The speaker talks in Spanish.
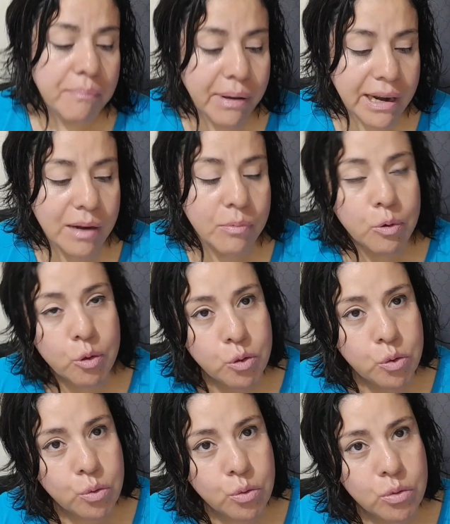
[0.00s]
Para el
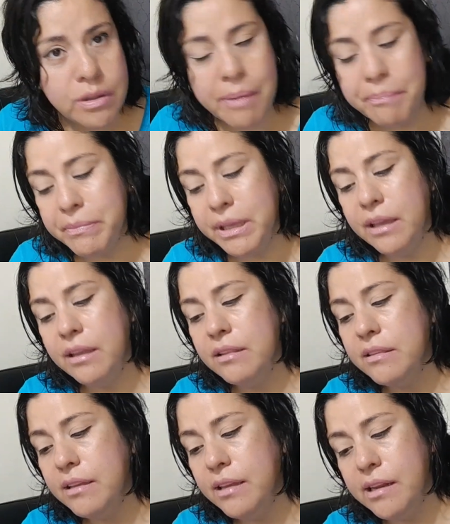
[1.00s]
Bluetooth
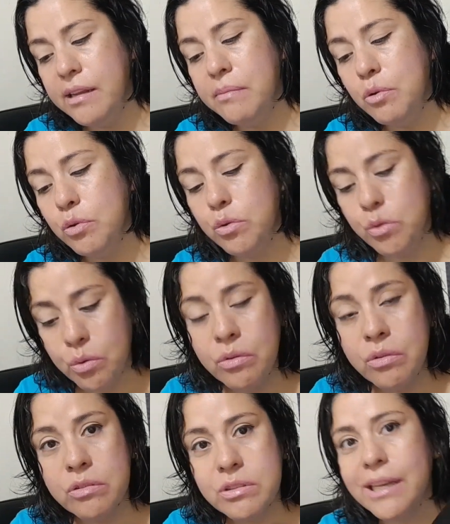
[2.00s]
también tiene
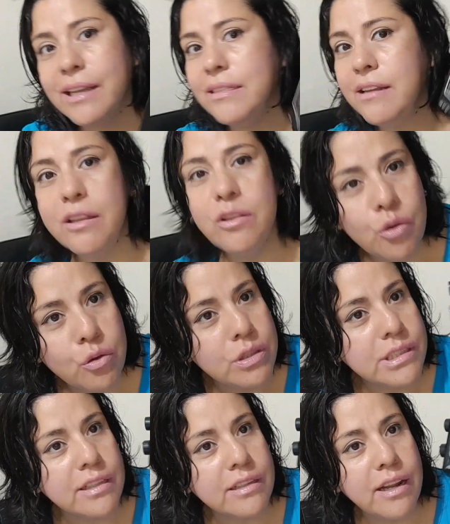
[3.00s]
Bluetooth, o sea que trae todo
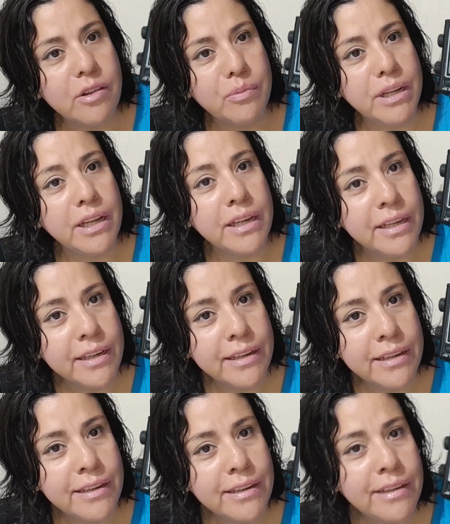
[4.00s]
este radio,
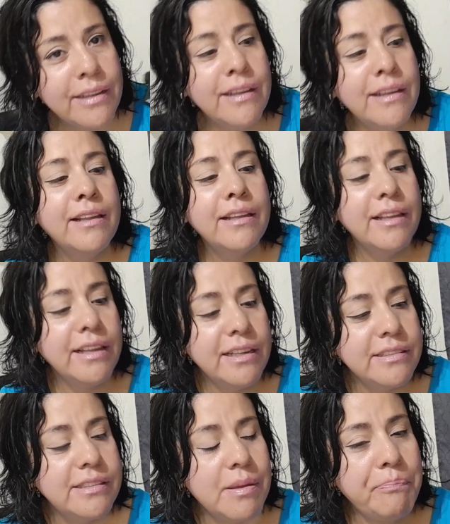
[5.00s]

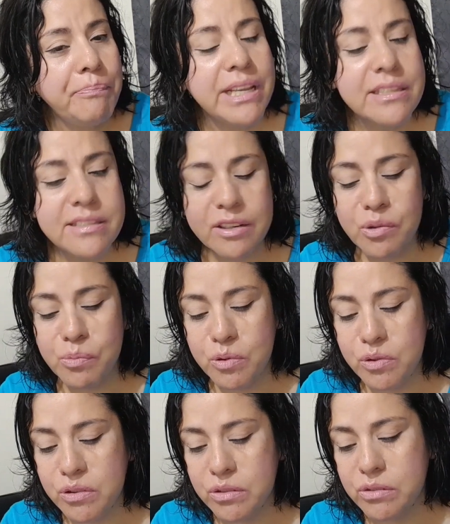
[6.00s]
Este pesa como
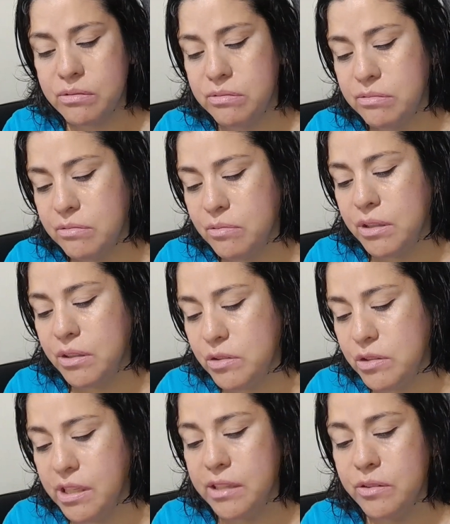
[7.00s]
unos
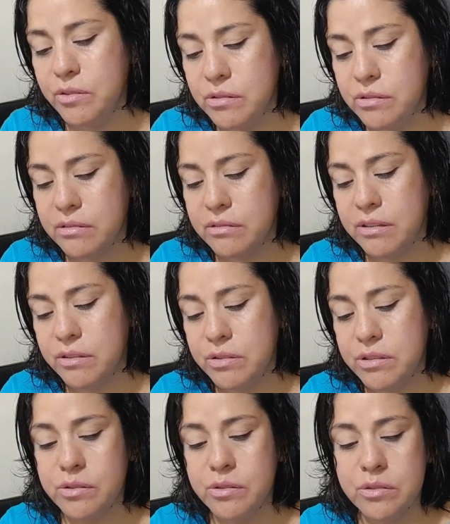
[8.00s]
400,
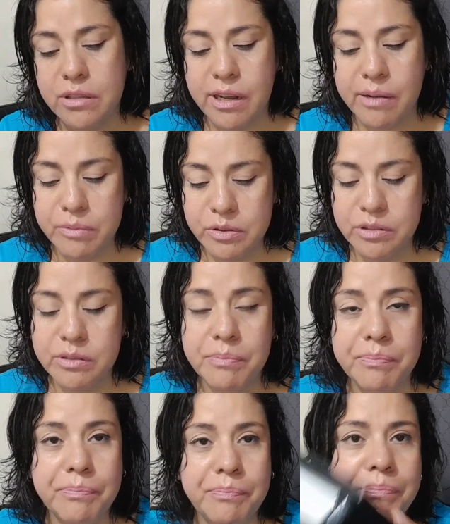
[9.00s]
400 gramos,
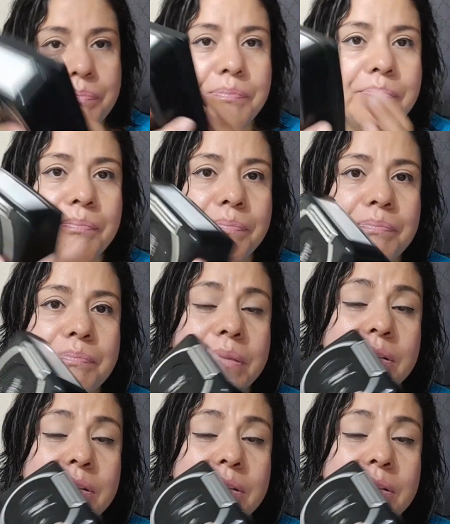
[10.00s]
pero